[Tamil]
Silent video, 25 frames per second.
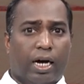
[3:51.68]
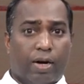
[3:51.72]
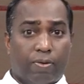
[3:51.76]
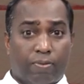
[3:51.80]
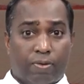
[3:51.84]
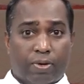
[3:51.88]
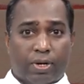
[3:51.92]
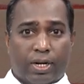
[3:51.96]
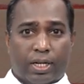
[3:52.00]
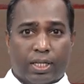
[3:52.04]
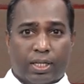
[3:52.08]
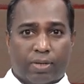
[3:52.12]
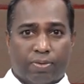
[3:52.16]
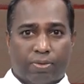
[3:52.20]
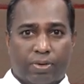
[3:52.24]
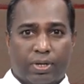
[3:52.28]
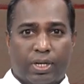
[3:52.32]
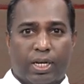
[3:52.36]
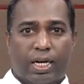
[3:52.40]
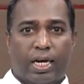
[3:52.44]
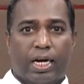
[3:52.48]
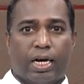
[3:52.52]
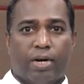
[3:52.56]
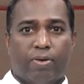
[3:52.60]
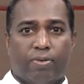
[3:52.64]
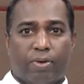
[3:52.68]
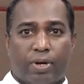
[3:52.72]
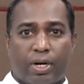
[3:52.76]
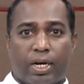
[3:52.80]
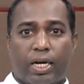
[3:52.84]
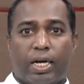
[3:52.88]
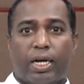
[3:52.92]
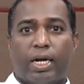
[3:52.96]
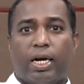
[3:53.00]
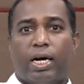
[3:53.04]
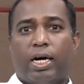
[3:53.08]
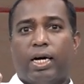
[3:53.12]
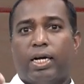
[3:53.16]
அவர் அந்த வழியாக
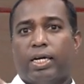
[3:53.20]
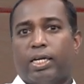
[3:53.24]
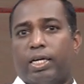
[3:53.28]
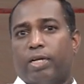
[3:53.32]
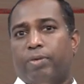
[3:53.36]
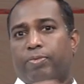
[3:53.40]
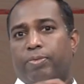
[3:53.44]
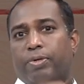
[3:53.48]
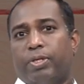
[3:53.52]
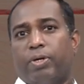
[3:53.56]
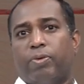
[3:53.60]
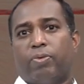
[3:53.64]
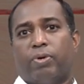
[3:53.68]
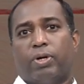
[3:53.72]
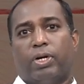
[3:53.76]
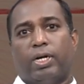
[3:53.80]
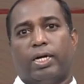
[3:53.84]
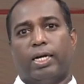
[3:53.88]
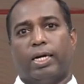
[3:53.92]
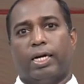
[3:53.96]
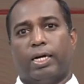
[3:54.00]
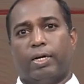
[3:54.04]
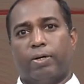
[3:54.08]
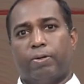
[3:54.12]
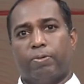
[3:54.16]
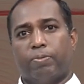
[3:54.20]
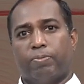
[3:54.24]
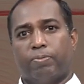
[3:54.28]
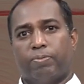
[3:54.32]
வருகிறார் என்பதை உணர்கிறார்